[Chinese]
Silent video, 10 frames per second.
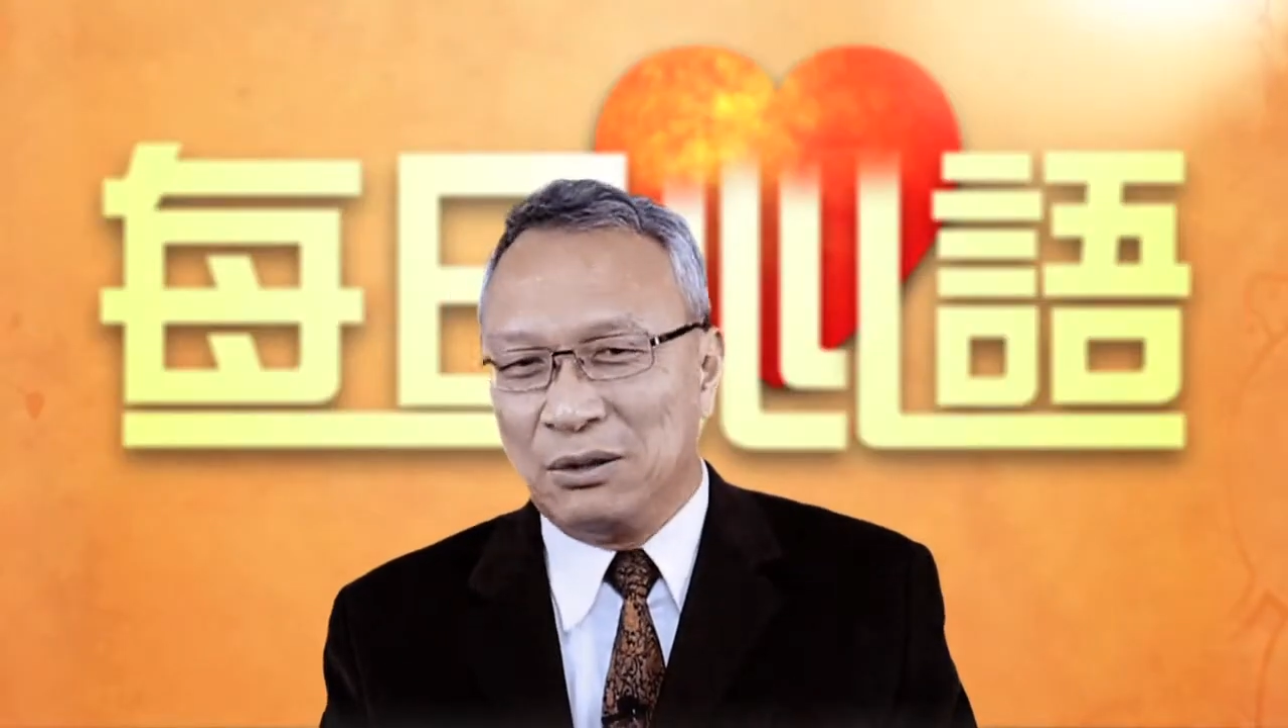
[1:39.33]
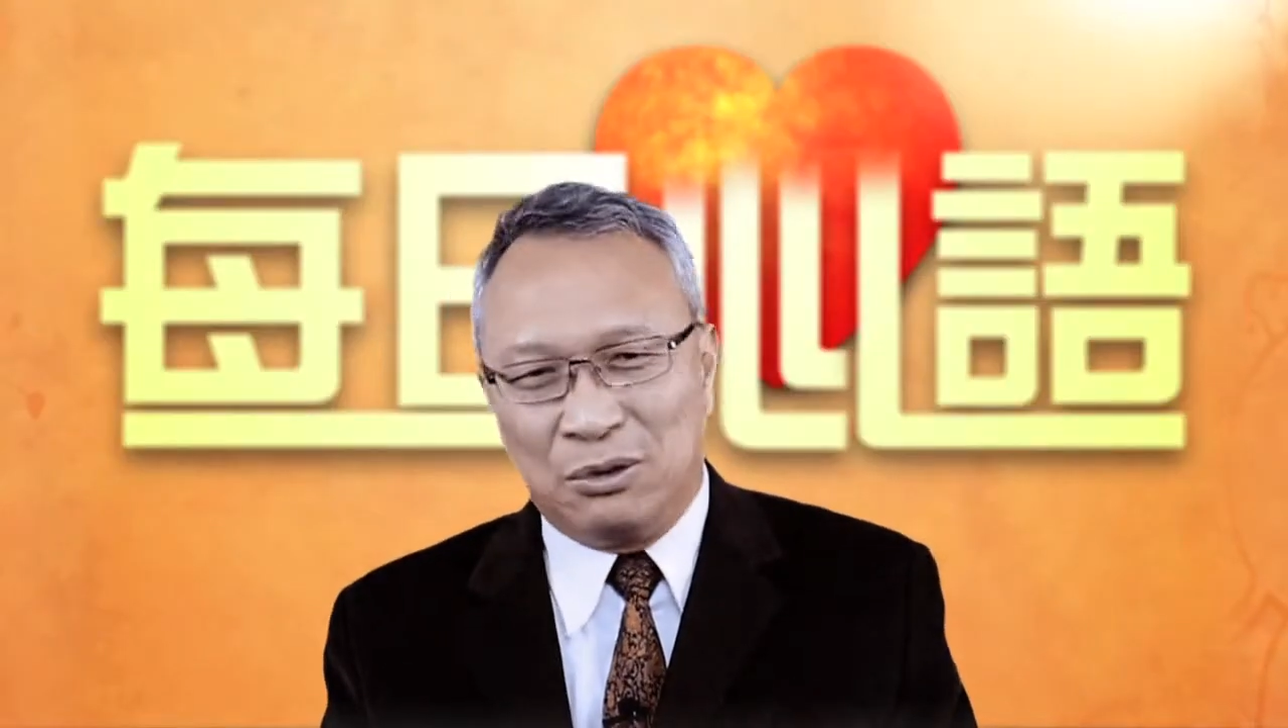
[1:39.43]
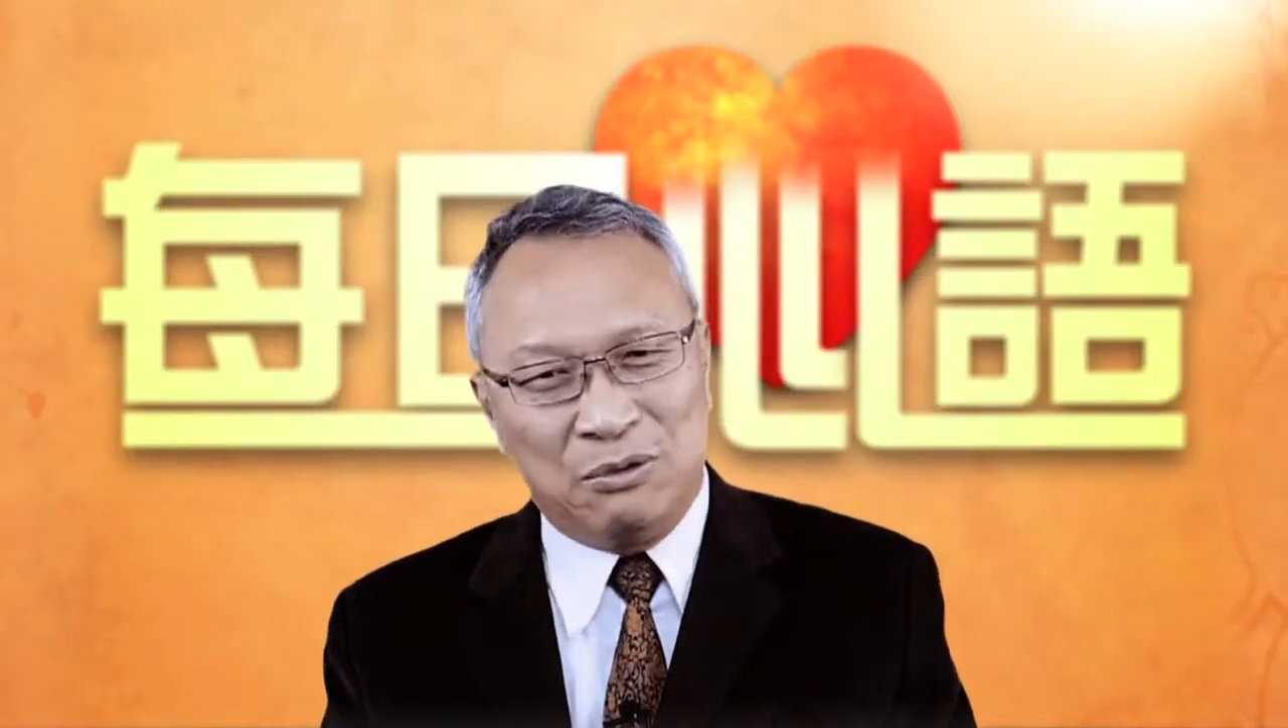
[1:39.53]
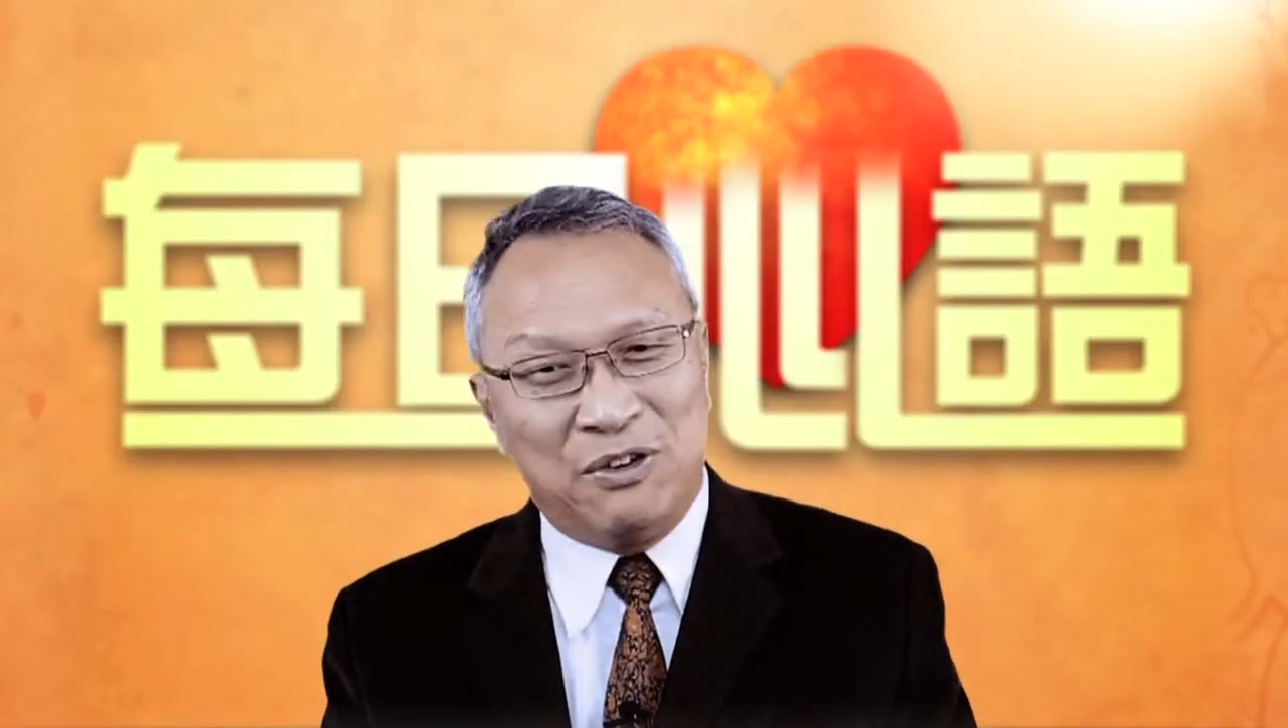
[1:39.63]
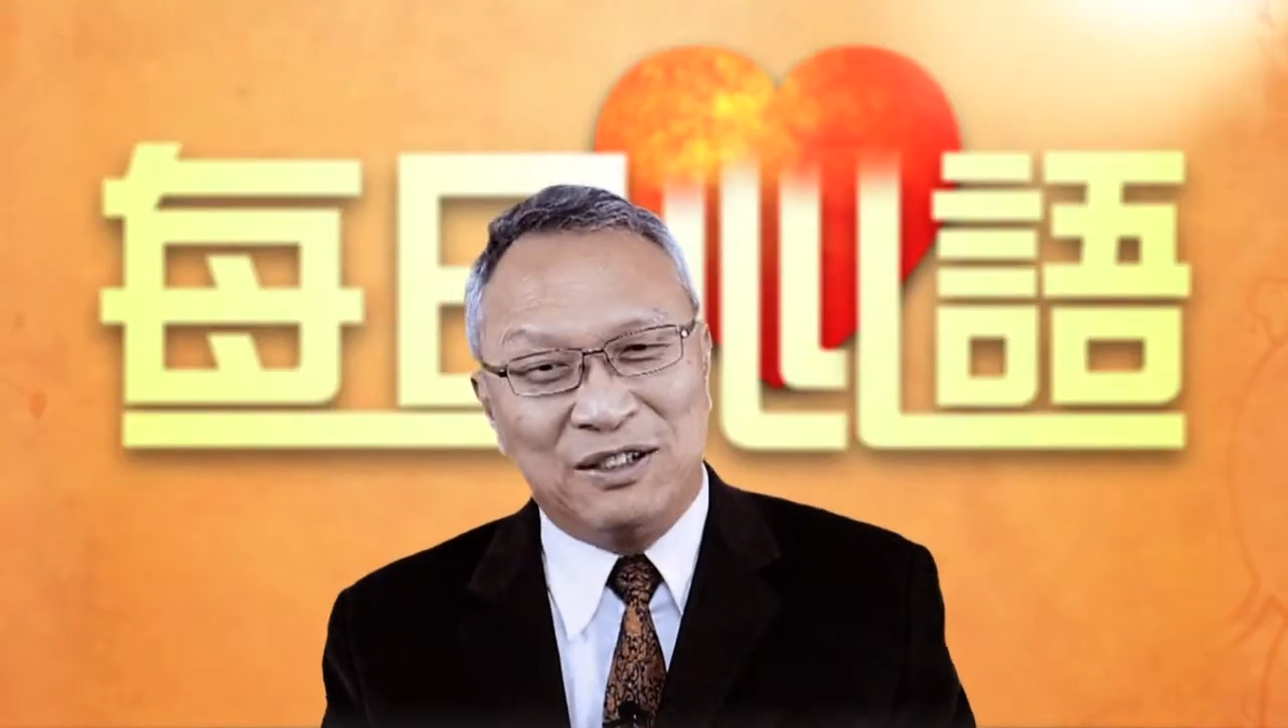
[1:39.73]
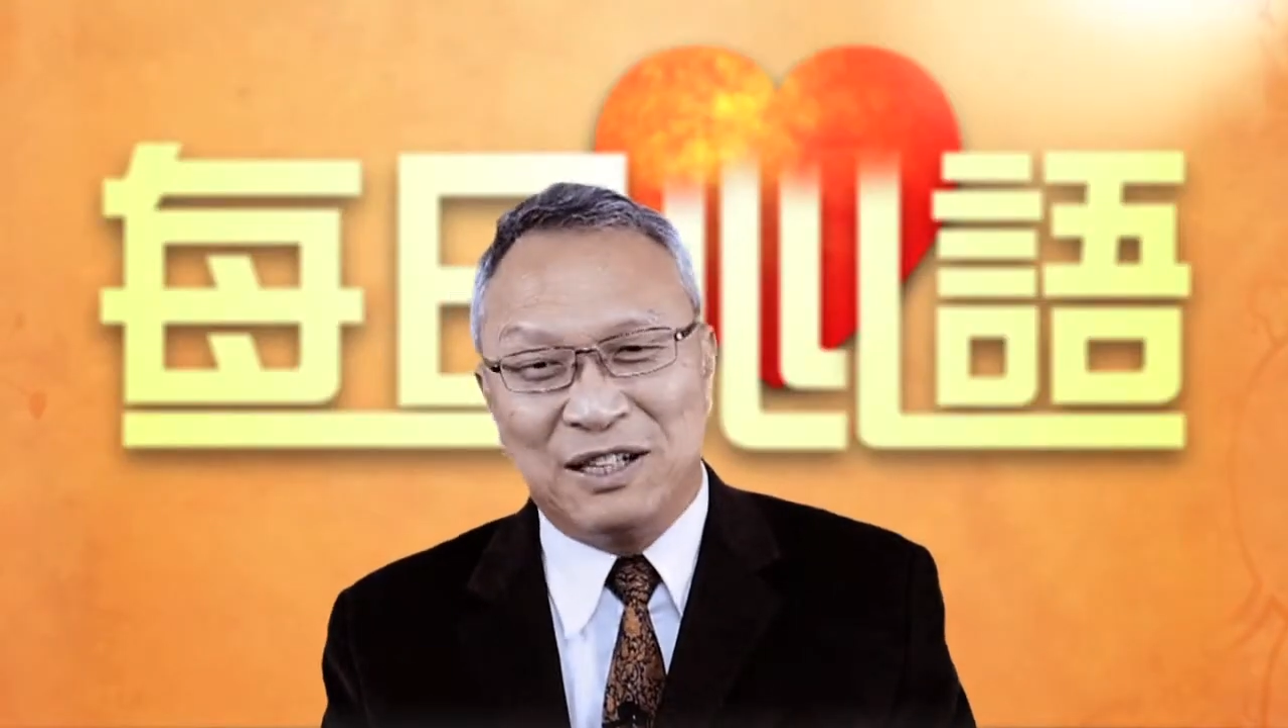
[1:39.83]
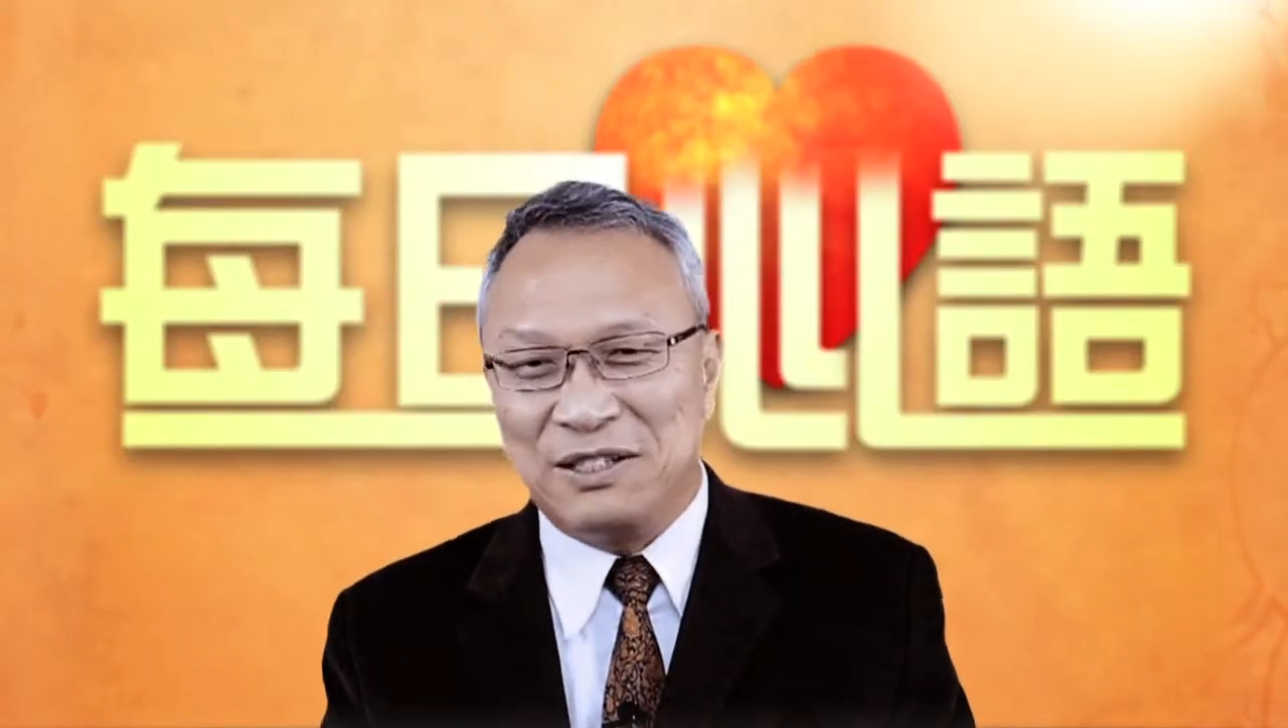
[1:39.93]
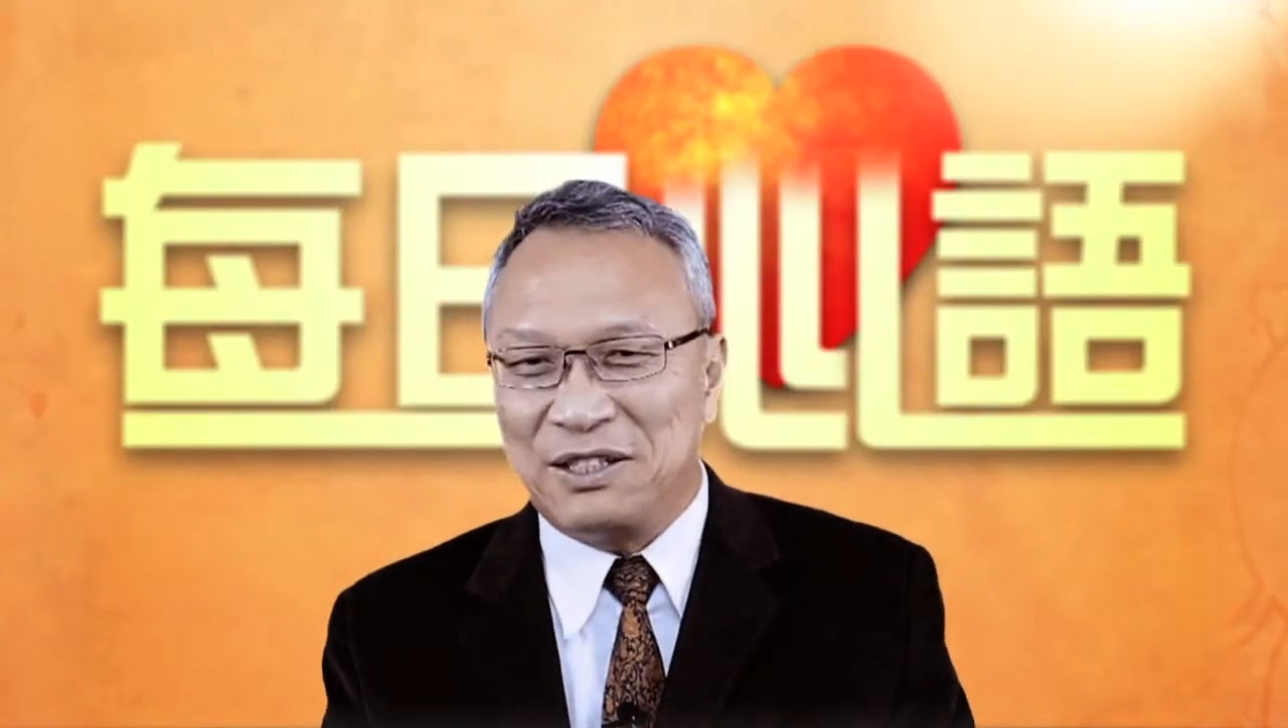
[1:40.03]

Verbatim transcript: 东方人